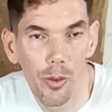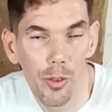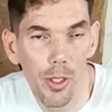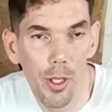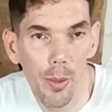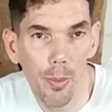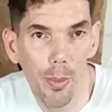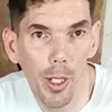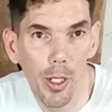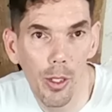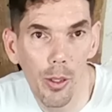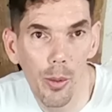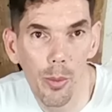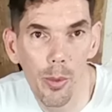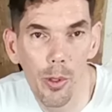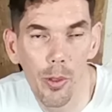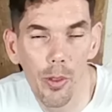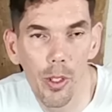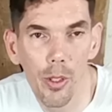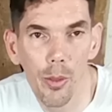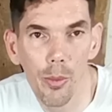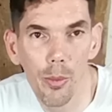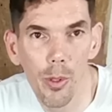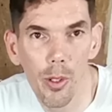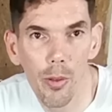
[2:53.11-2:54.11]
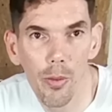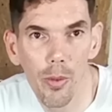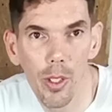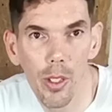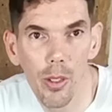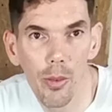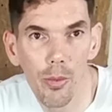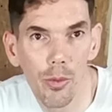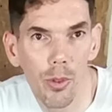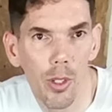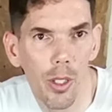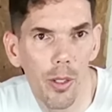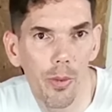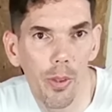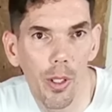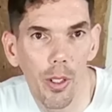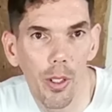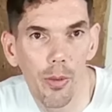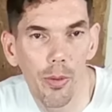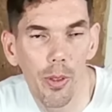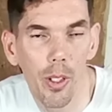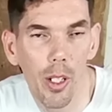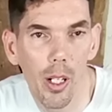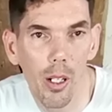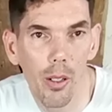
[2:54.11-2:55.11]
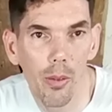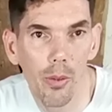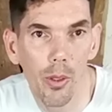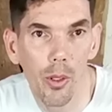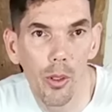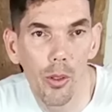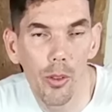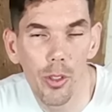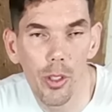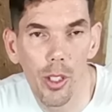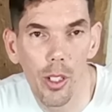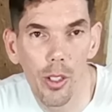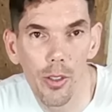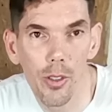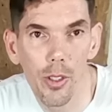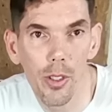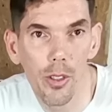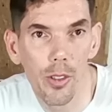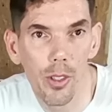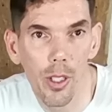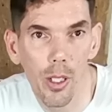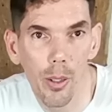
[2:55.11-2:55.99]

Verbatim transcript: Donc ces plaques WW vous les faites faire avant c'est assez